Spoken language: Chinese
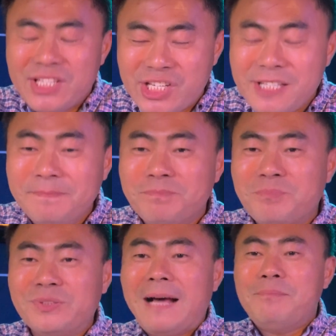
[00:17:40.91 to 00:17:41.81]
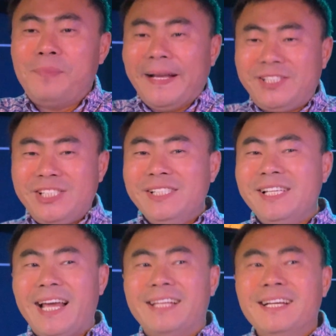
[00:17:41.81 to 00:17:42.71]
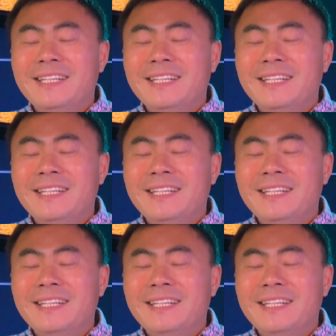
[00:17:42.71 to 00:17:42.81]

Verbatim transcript: 心不但不被纪念，